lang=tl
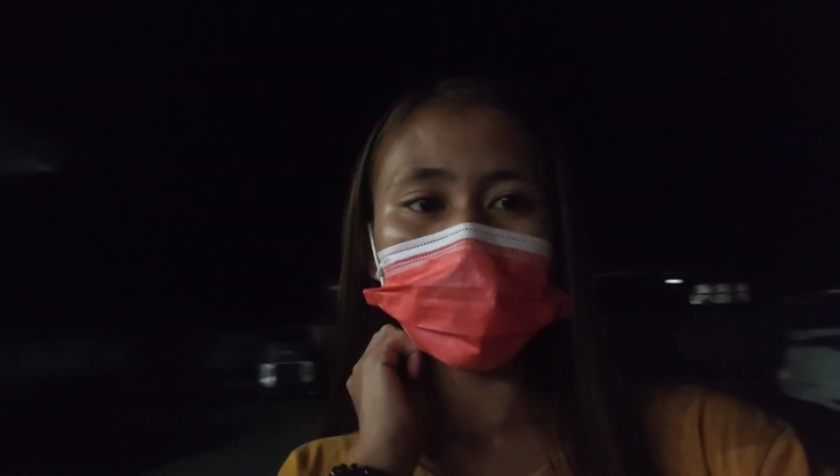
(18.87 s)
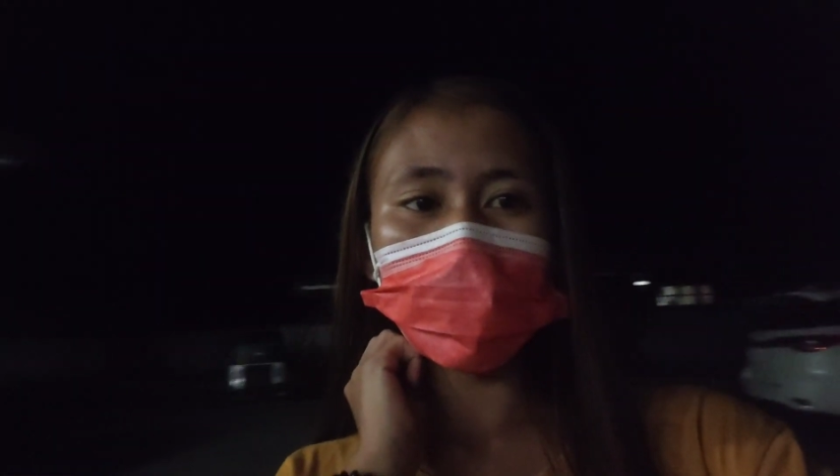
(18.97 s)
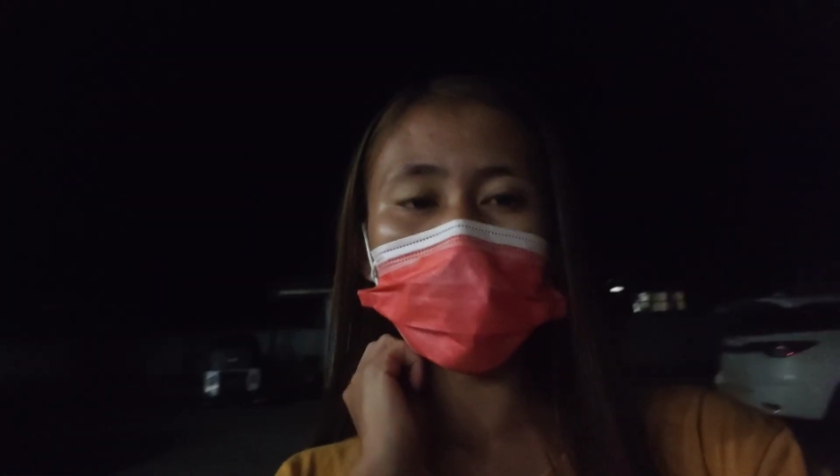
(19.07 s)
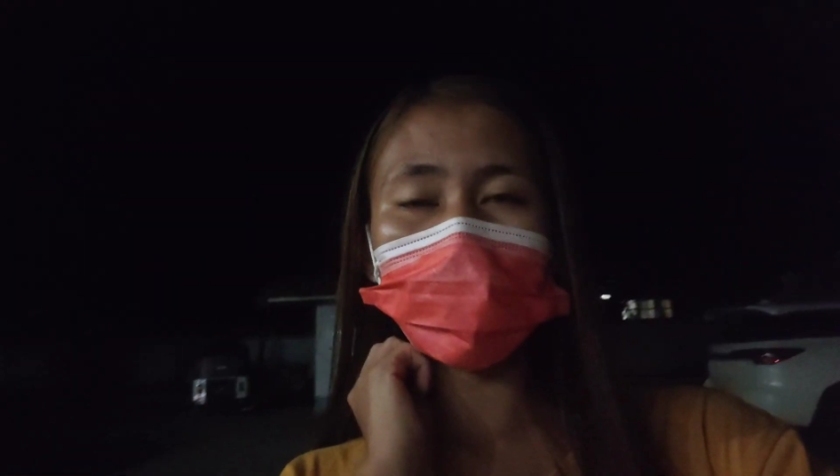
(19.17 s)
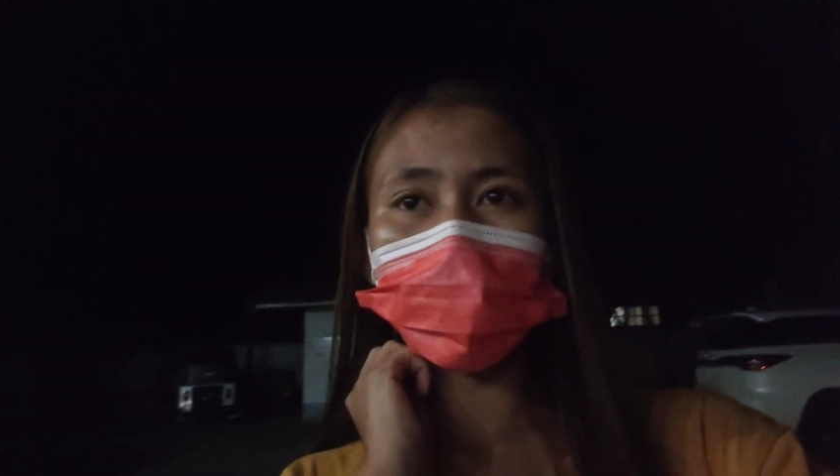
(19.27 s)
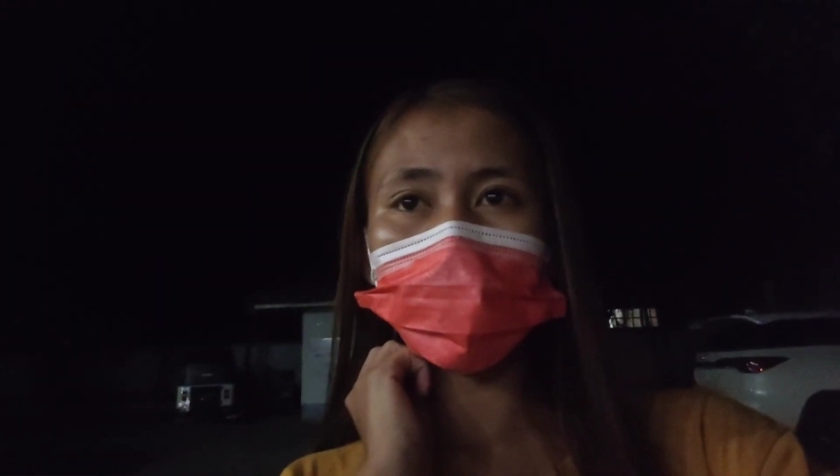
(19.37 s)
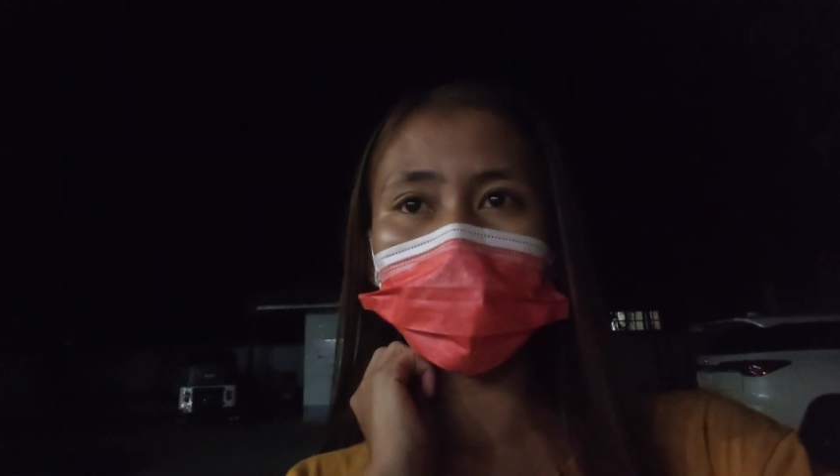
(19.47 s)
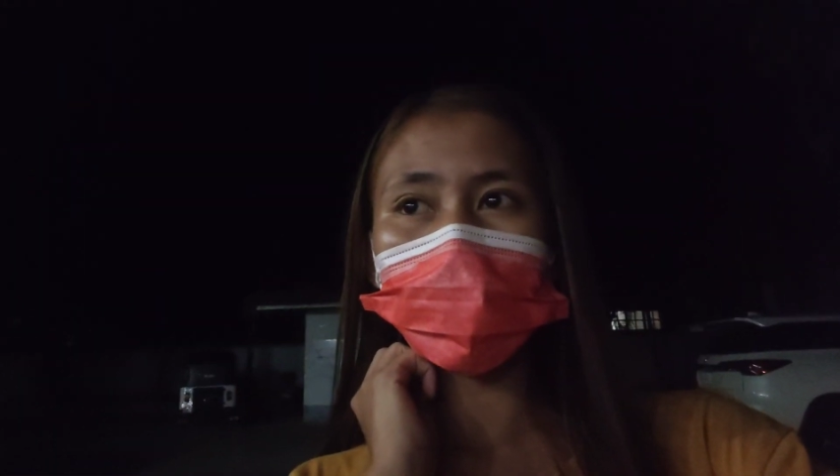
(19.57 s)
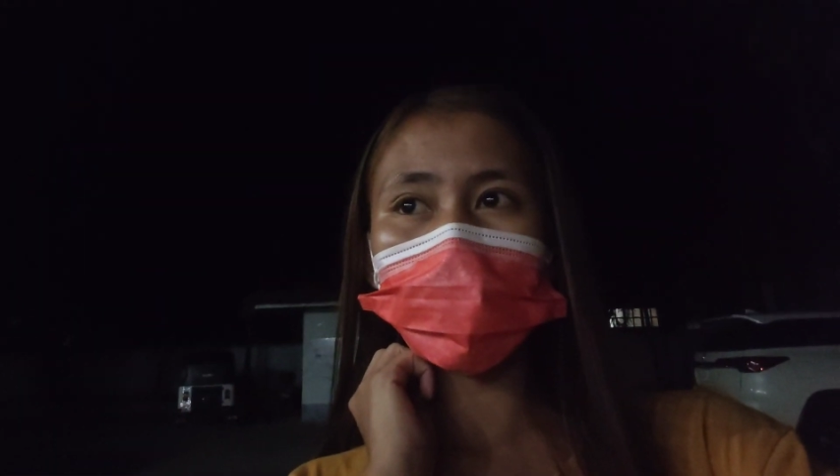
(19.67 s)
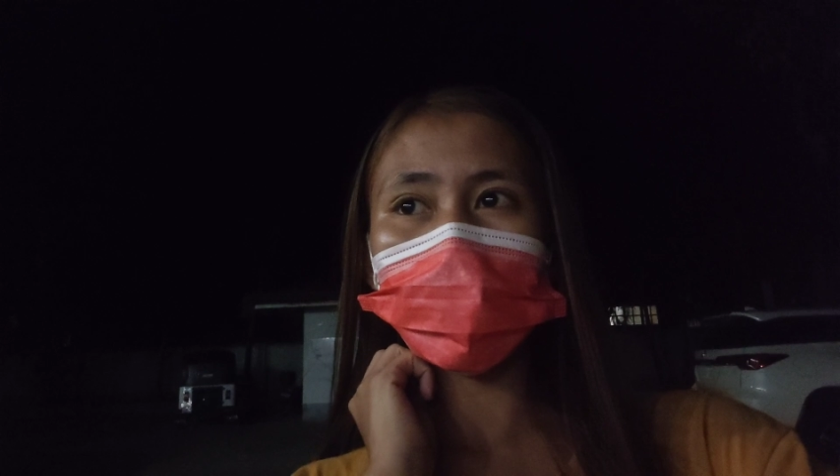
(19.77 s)

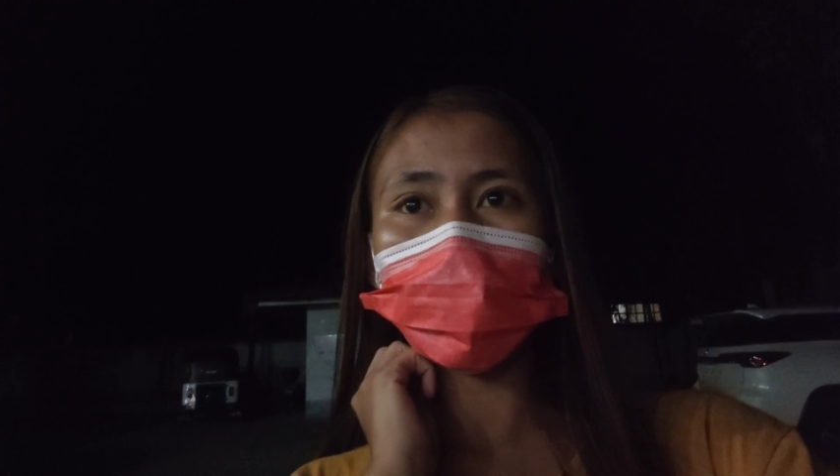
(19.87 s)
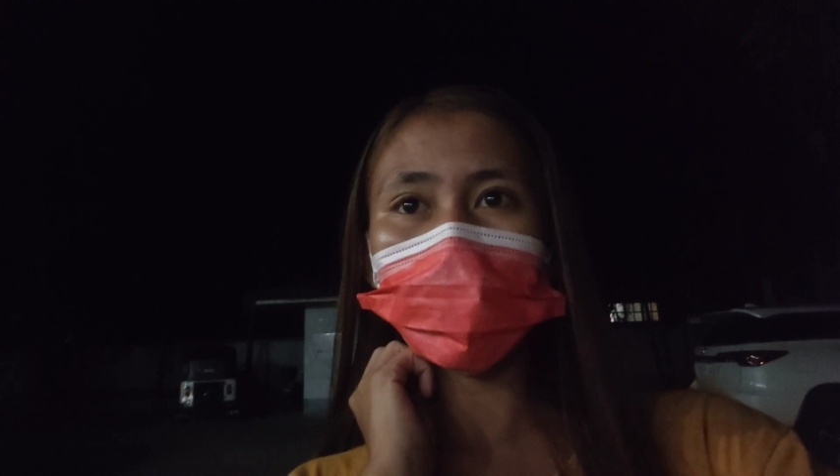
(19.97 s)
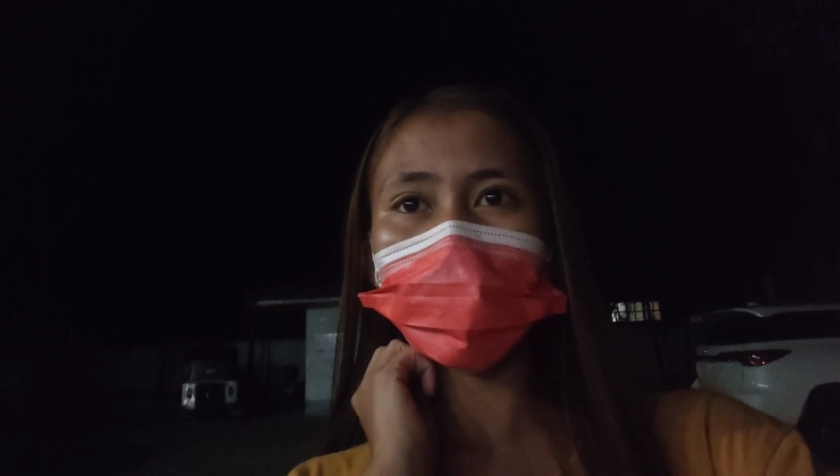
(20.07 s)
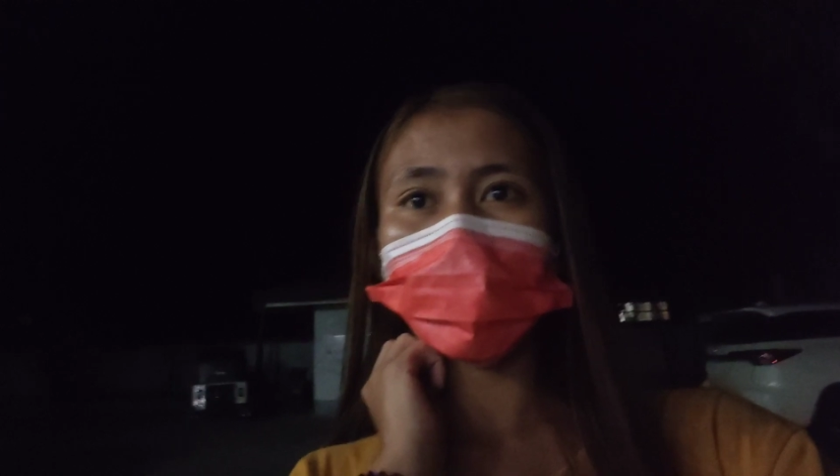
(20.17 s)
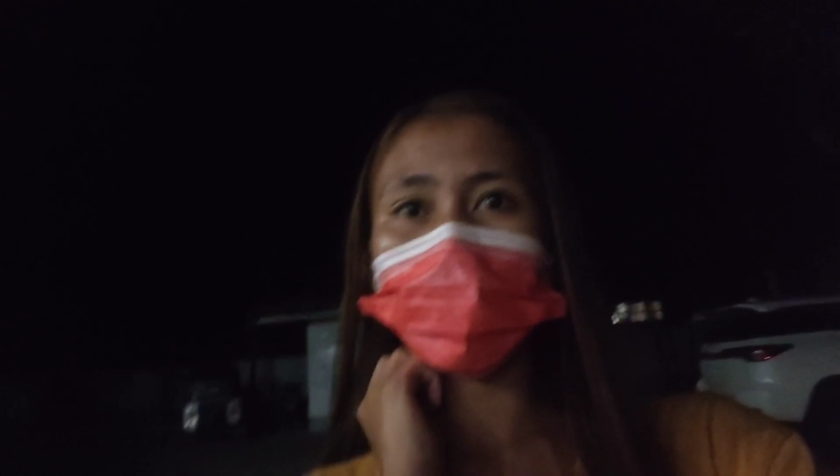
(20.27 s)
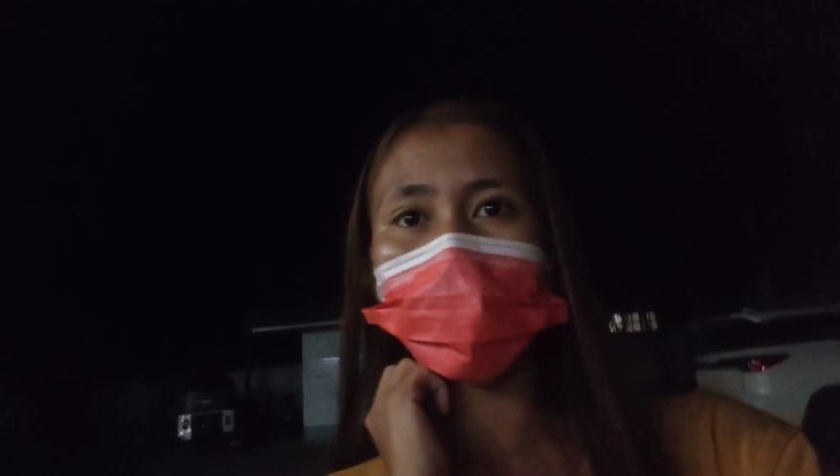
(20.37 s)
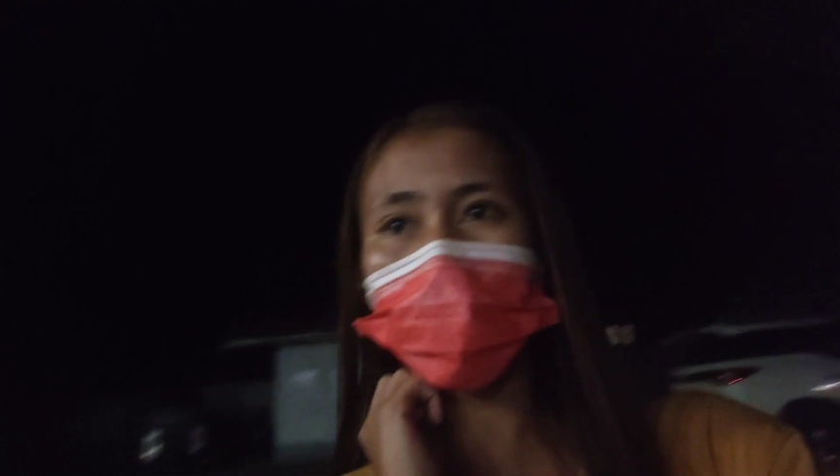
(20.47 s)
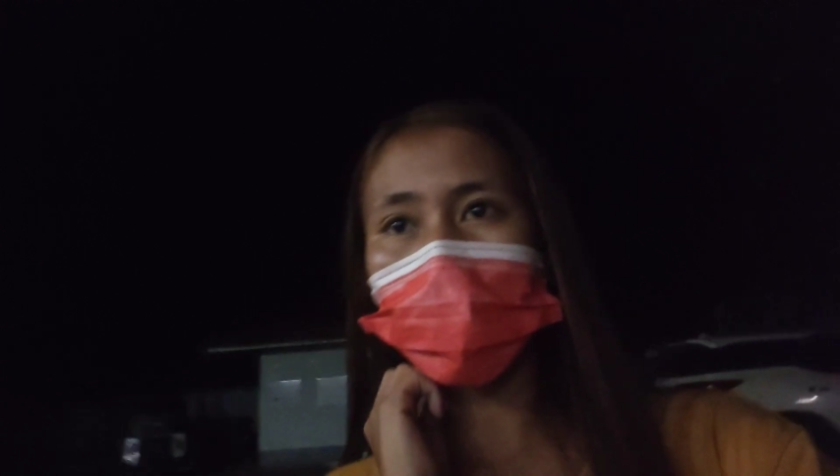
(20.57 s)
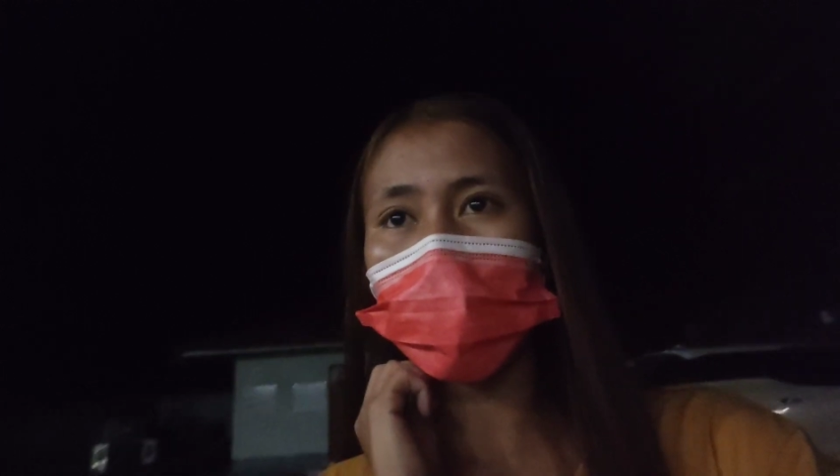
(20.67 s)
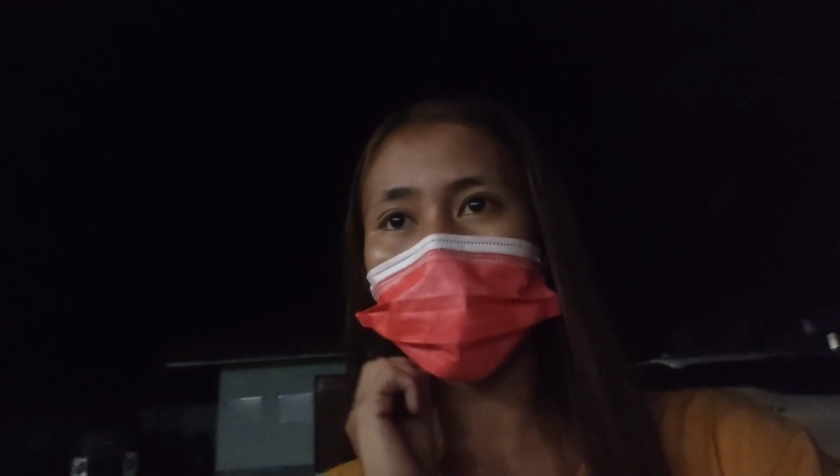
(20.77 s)
Dahil
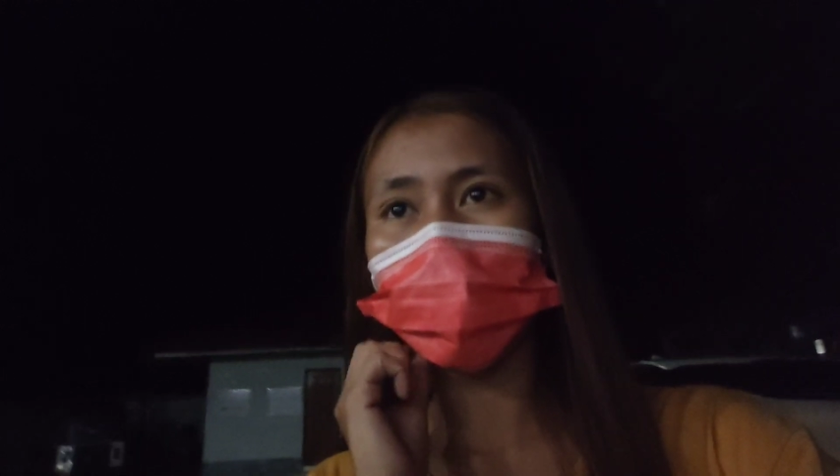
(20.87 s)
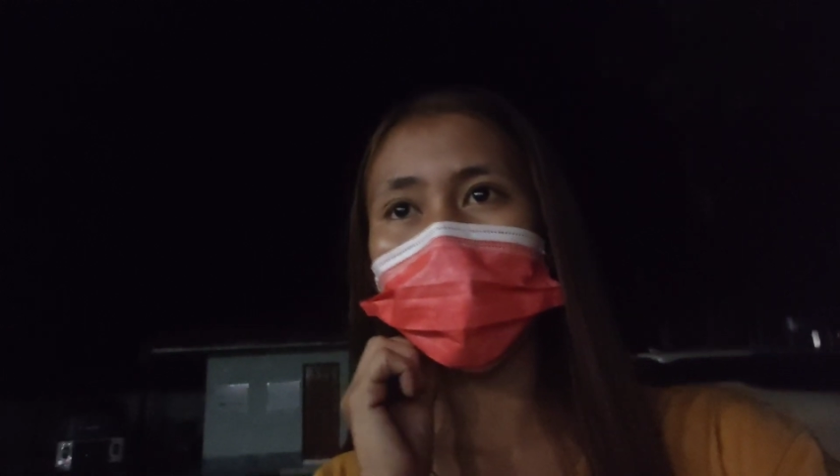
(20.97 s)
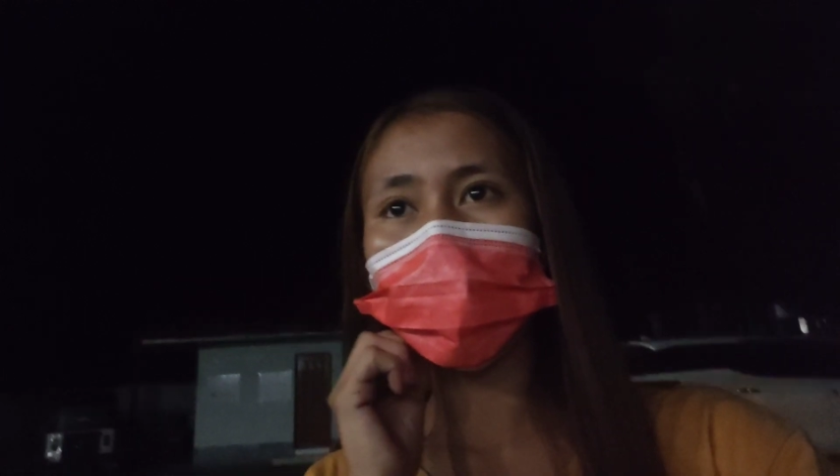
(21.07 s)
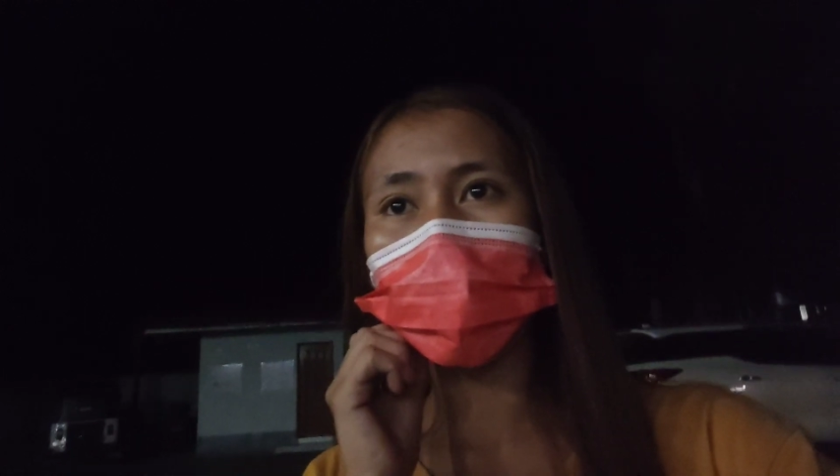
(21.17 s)
ang anak ko po